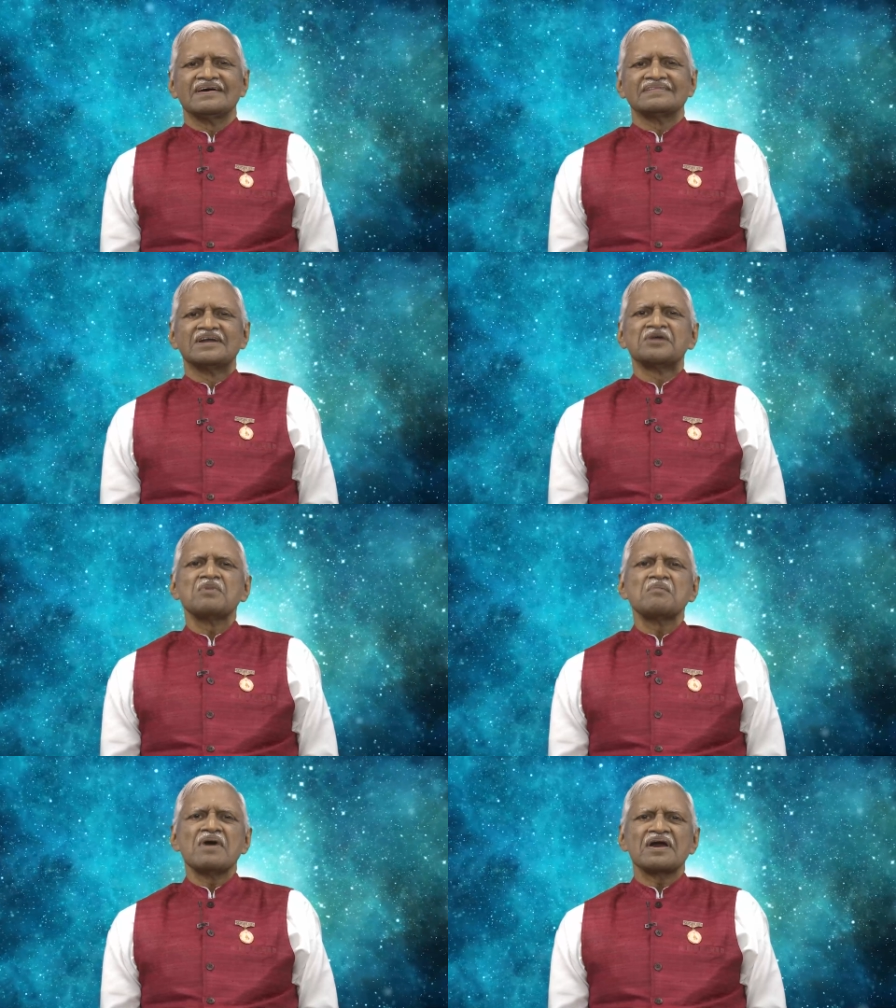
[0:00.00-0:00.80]

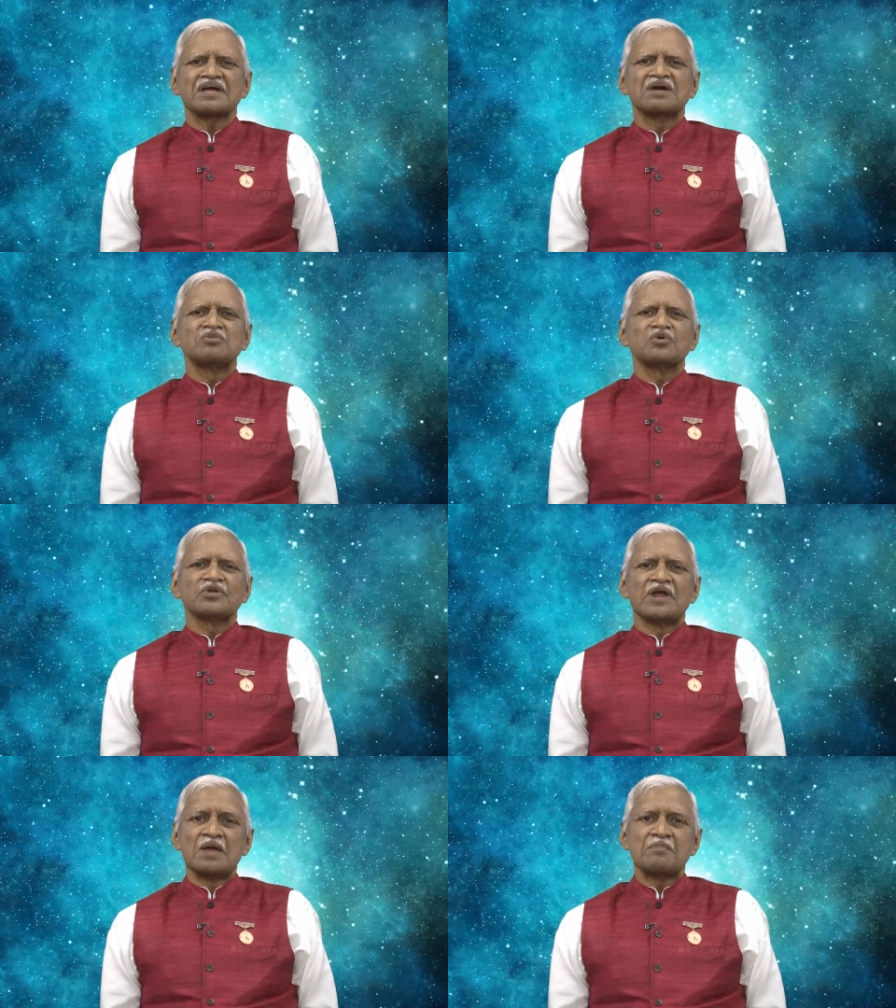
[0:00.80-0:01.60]
ధర్మ మార్గములో
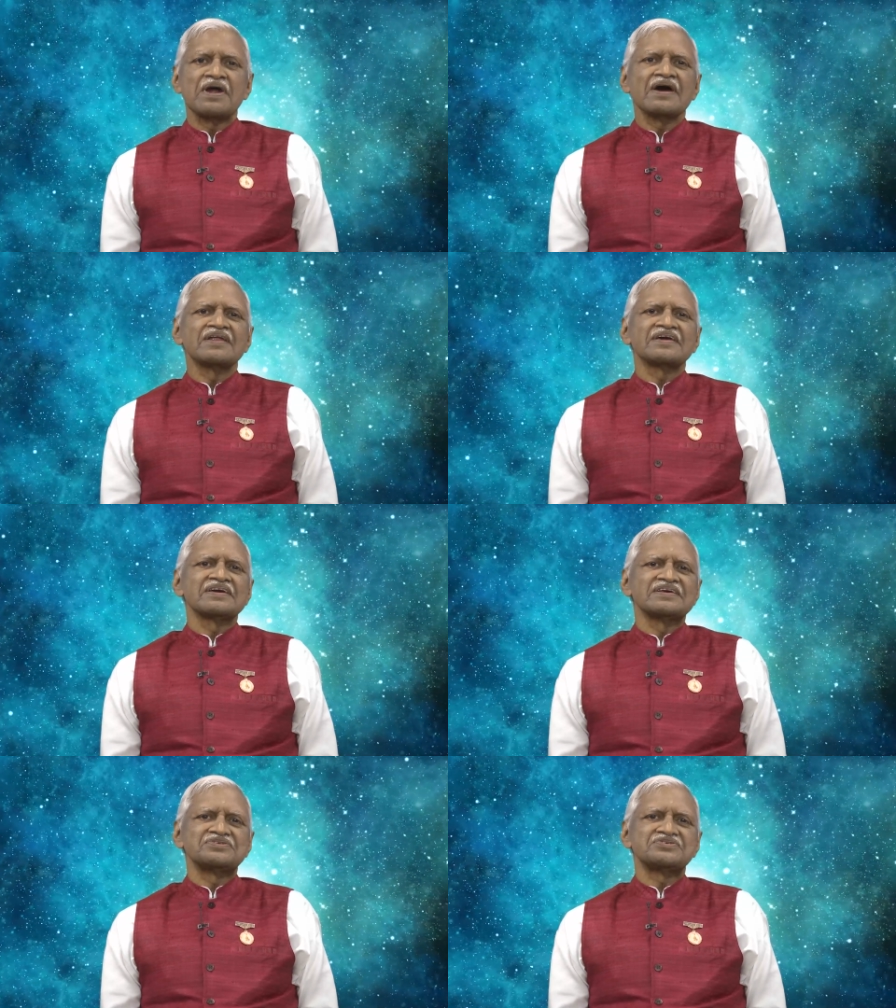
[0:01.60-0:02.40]

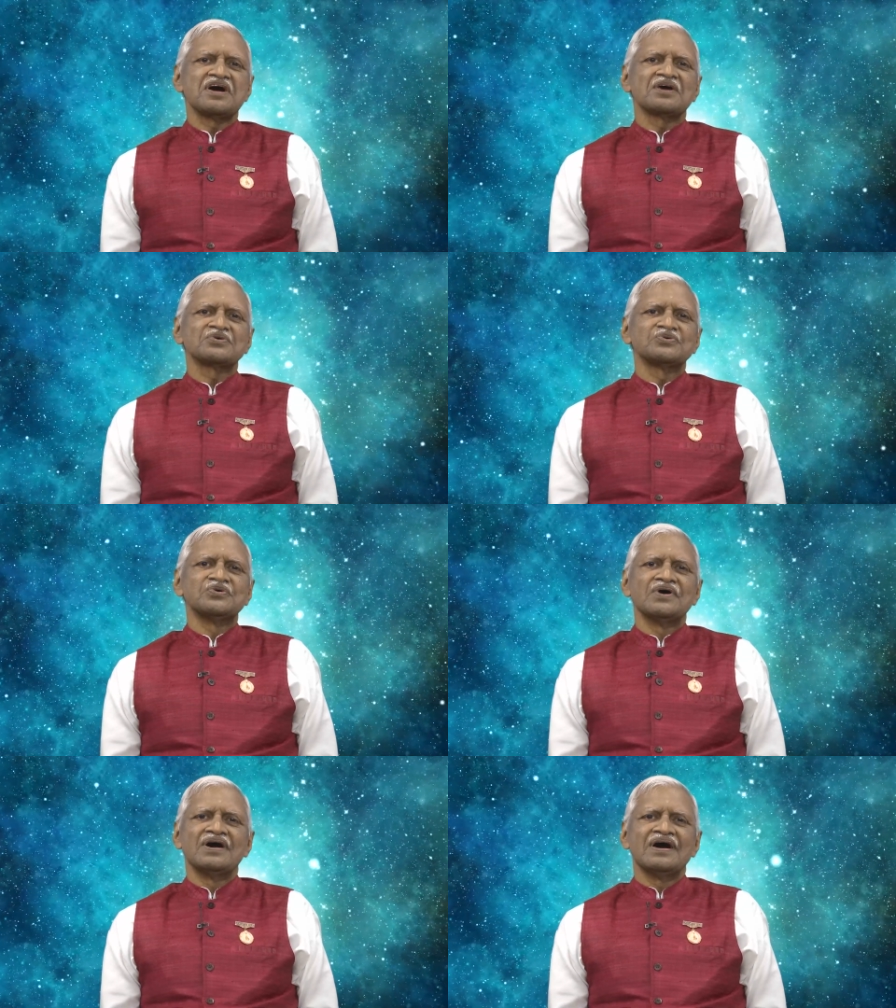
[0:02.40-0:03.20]
నడపడానికి ఇచ్చారు
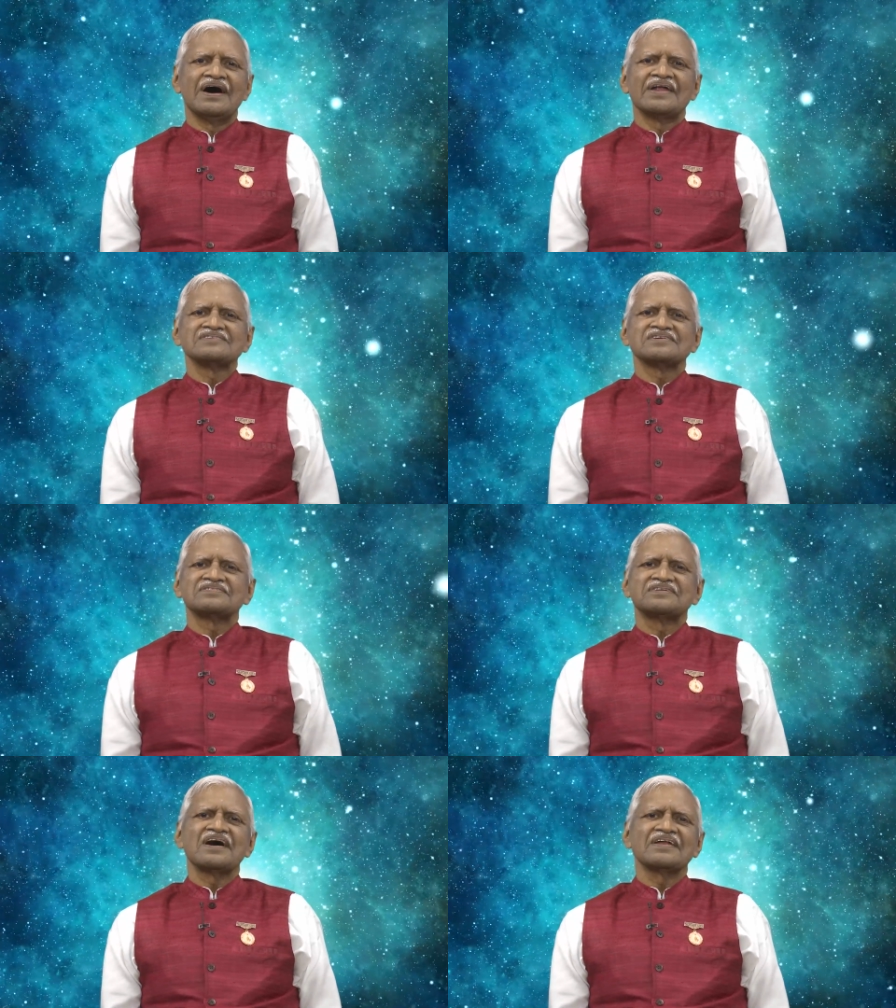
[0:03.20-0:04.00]
అన్న
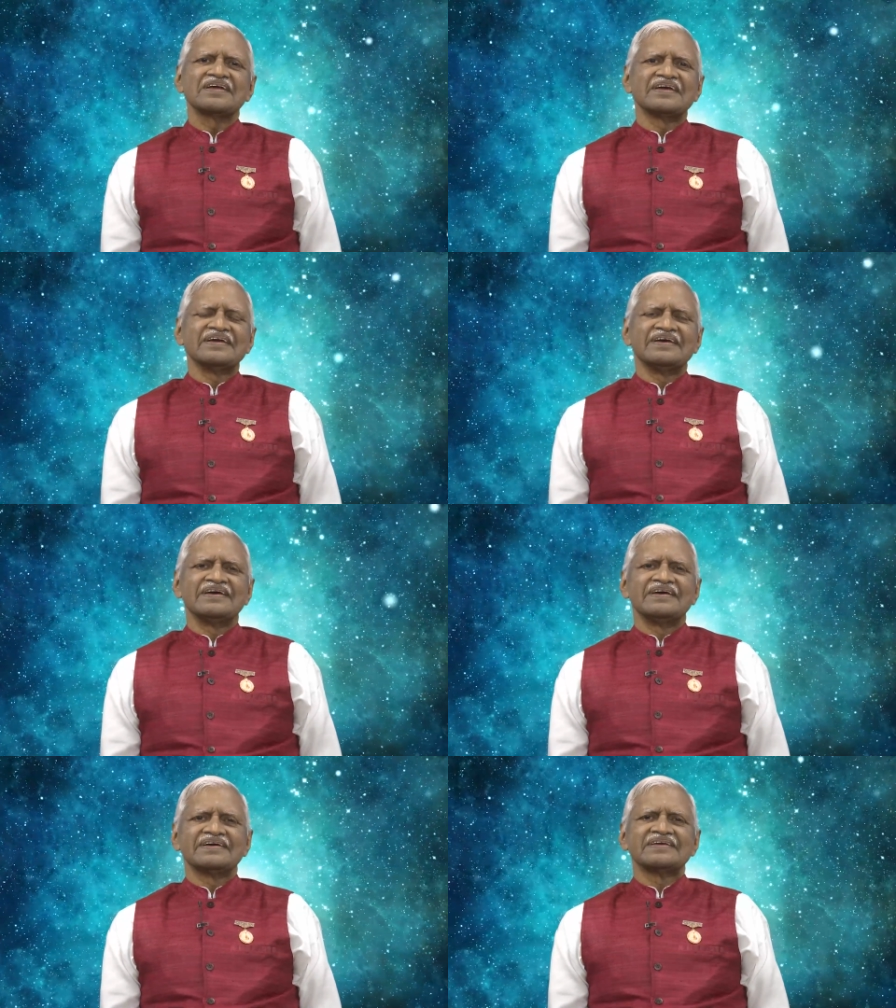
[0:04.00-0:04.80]
సత్యాన్ని
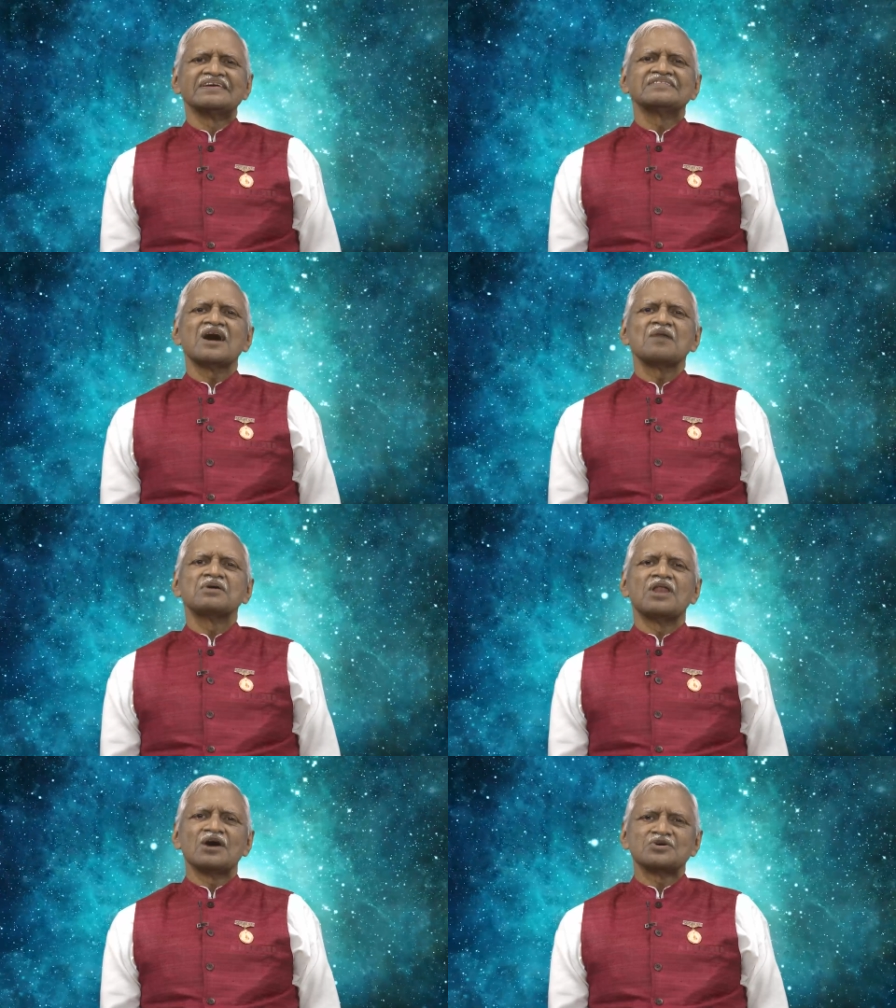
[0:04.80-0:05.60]

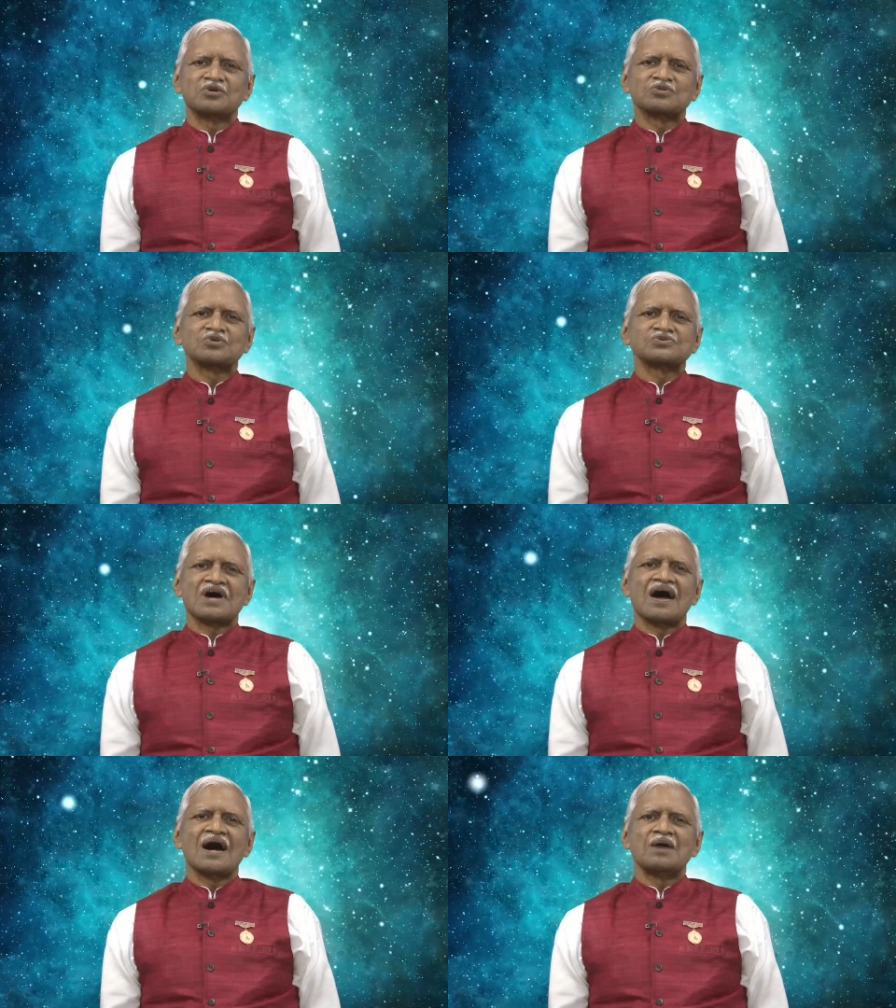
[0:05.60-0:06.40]
గీతాభిలాషులతో
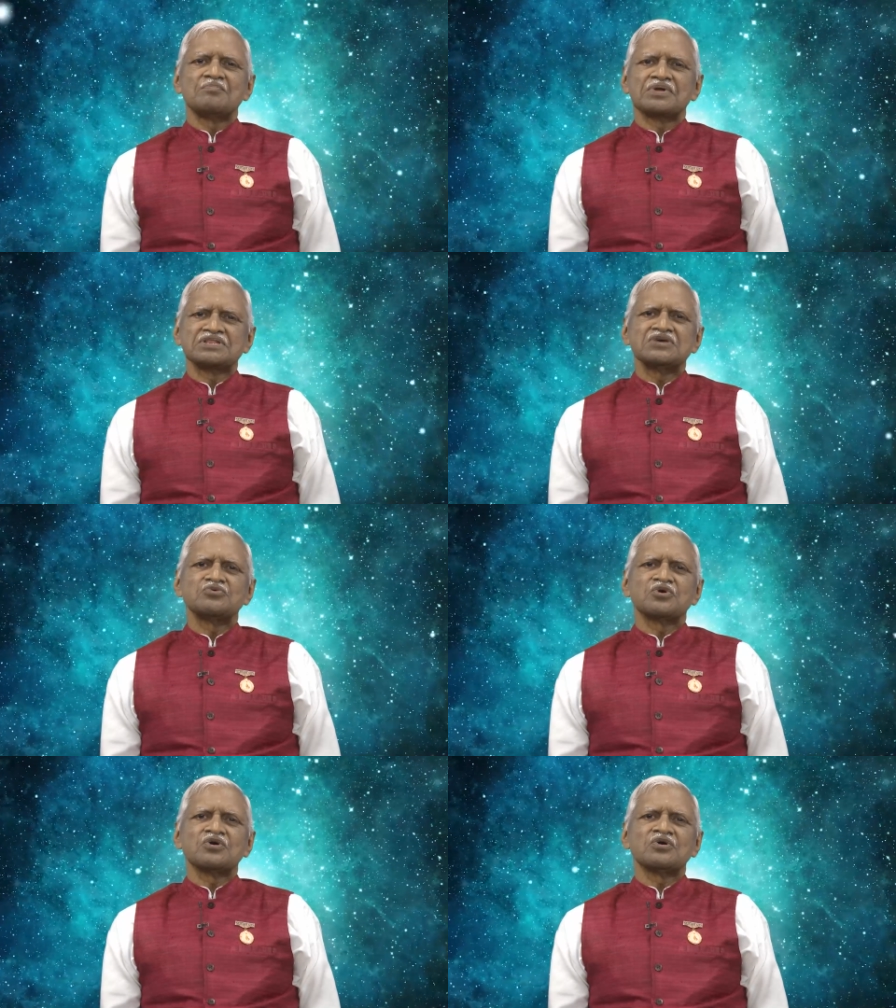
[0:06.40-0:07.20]
సహా ప్రతి
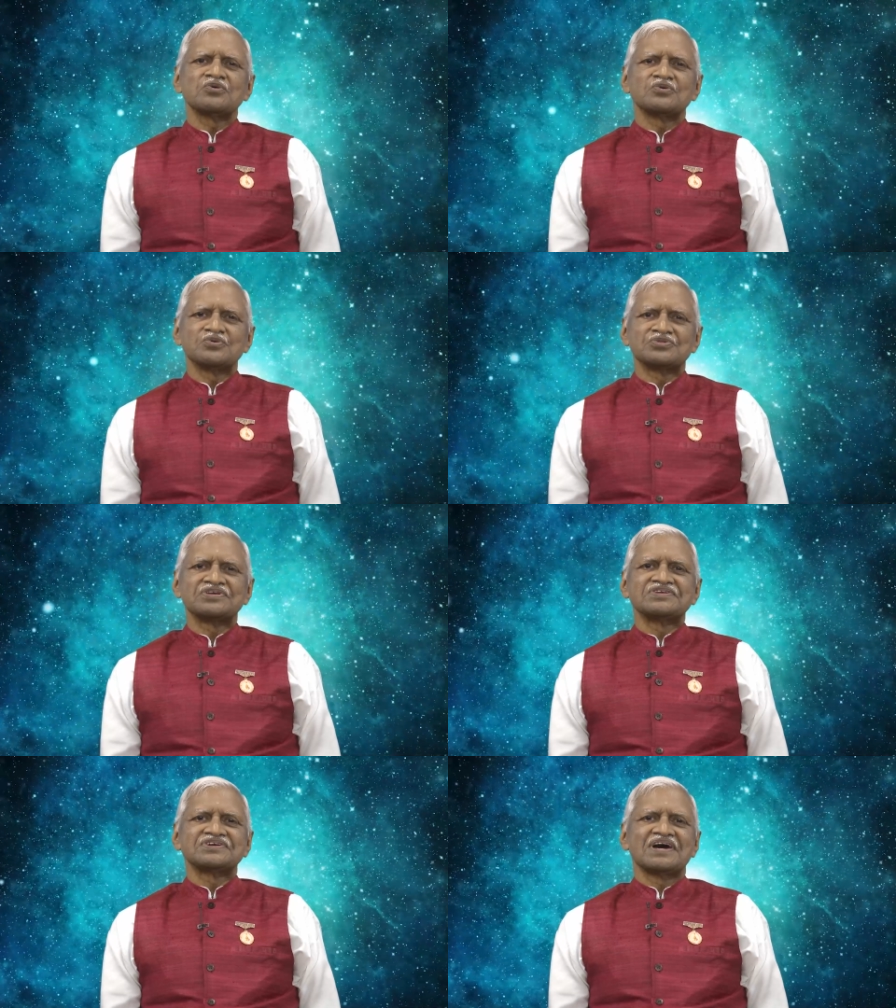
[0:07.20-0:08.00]
ఒక్కరూ
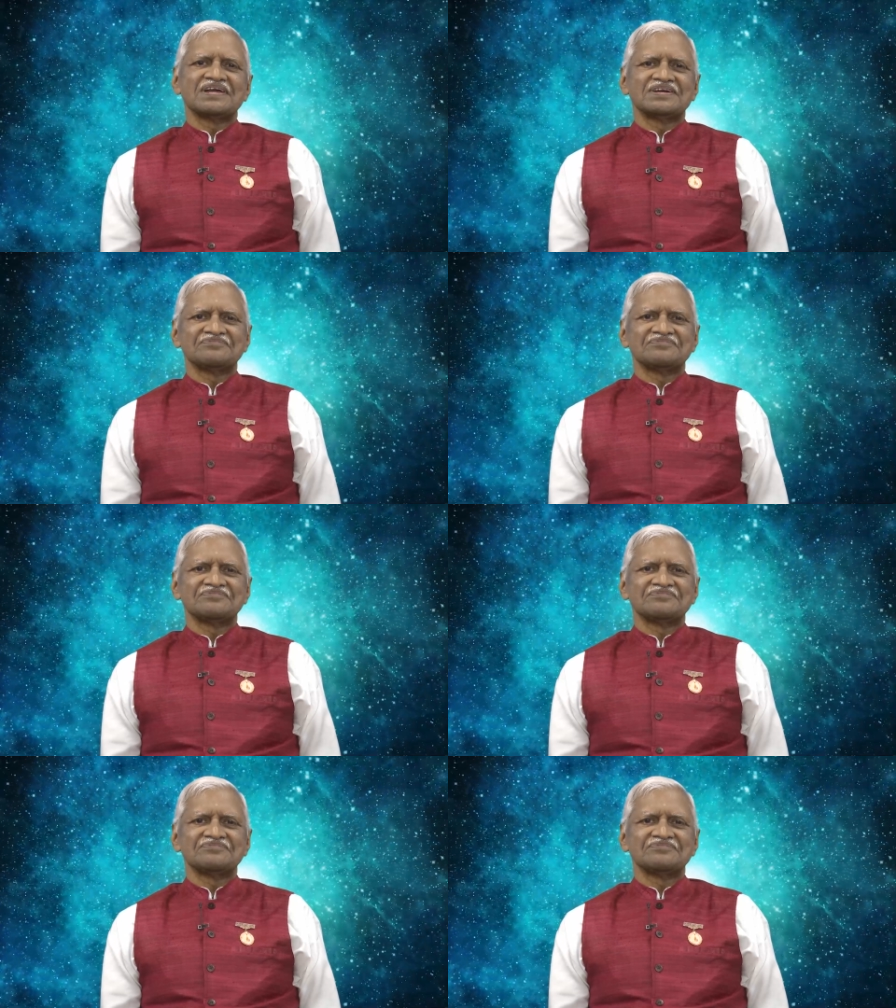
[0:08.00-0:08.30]
గుర్తించాలి